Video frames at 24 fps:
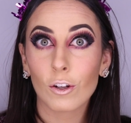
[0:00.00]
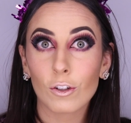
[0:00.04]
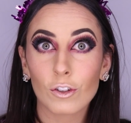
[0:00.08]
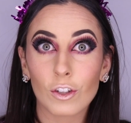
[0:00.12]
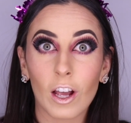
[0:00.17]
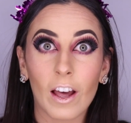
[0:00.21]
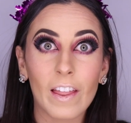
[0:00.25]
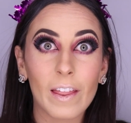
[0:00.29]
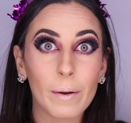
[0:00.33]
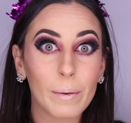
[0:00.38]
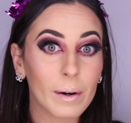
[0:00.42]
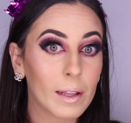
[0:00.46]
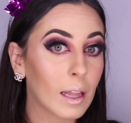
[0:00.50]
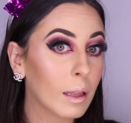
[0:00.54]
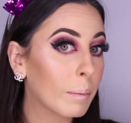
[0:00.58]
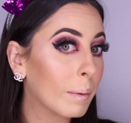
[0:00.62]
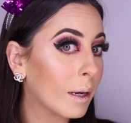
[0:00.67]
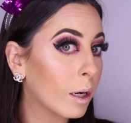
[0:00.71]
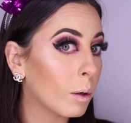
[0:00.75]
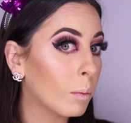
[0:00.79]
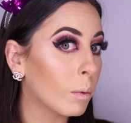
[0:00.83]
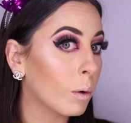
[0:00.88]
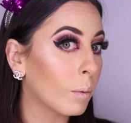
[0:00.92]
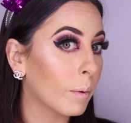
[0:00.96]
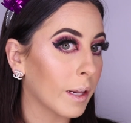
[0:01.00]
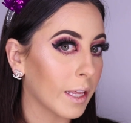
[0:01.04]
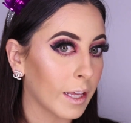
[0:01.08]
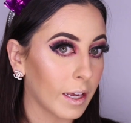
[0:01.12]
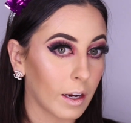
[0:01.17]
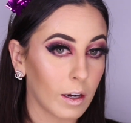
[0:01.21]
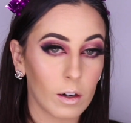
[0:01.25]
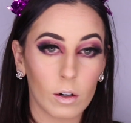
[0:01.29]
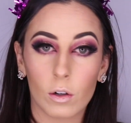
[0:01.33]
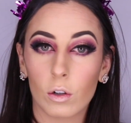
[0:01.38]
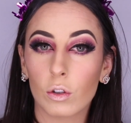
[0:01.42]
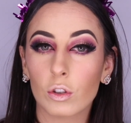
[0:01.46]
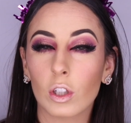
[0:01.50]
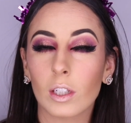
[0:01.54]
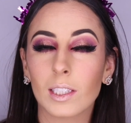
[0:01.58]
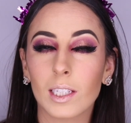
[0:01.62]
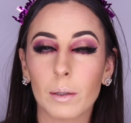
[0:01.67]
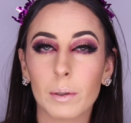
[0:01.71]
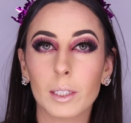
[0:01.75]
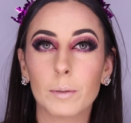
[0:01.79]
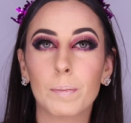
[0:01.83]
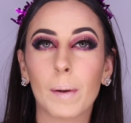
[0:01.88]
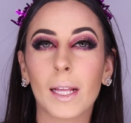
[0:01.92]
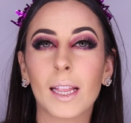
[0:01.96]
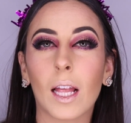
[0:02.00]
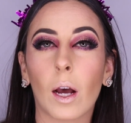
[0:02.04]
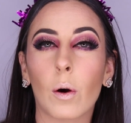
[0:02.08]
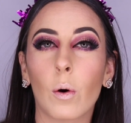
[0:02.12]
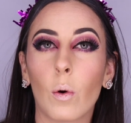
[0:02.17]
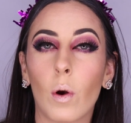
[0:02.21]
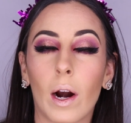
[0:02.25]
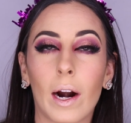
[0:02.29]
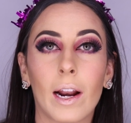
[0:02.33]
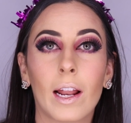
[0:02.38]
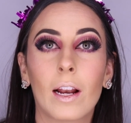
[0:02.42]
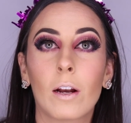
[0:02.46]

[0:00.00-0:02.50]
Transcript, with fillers: O sea, de verdad de cómo brilla, ¿no? O sea, se ve espectacular.